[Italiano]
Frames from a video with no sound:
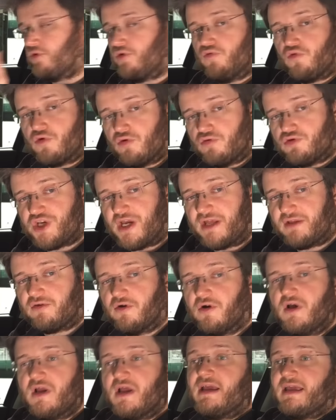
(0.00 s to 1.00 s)
di un
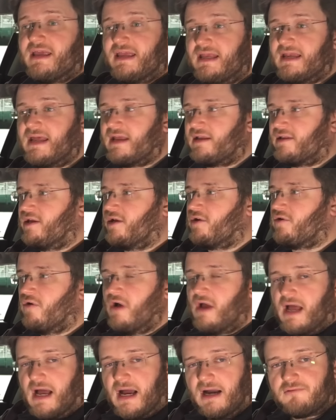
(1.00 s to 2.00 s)
concetto identico
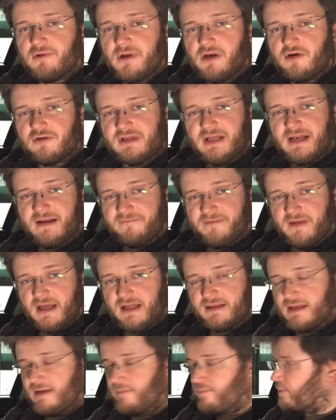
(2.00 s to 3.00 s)
a quello della
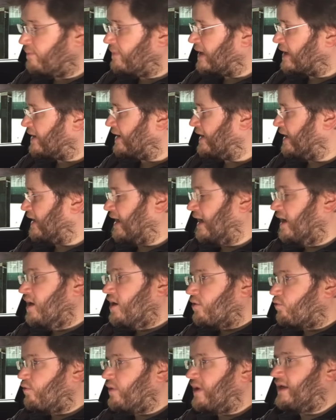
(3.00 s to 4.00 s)
Fiat tipo berlina,
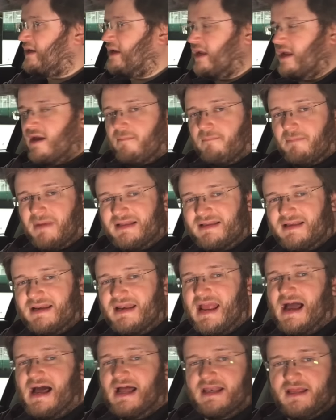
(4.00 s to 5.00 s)
quindi
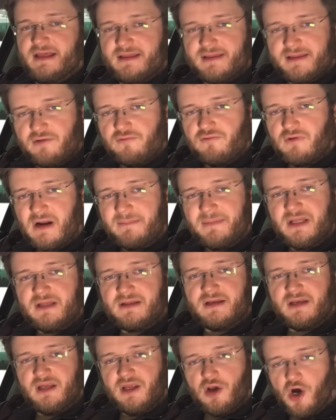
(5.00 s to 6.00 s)
materiali
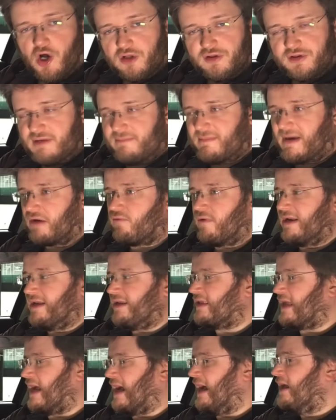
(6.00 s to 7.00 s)
sicuramente di ottima
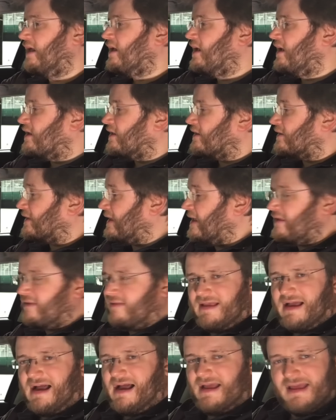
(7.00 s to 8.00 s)
qualità,
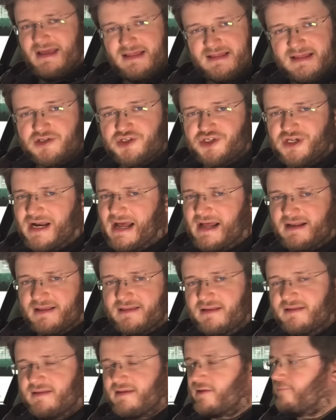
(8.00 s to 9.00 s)
senza esagerare,
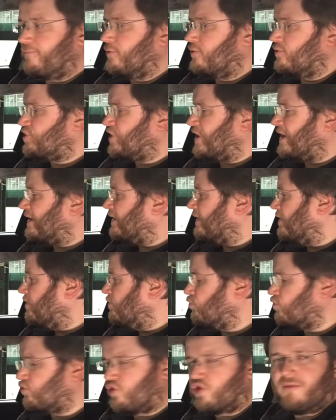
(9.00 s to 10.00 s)
senza sfociare nel
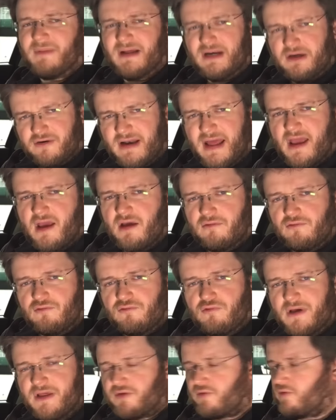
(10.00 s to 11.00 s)
lusso, ma non è
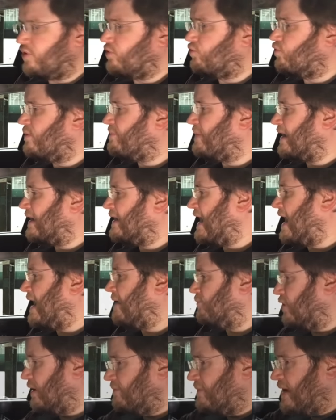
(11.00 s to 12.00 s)
questo di cui
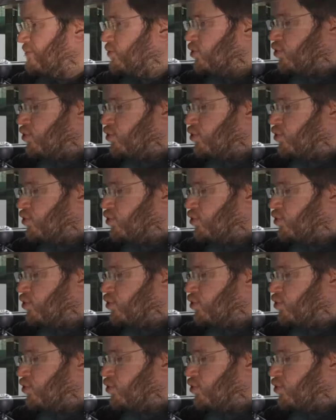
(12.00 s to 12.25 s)
parliamo, abbiamo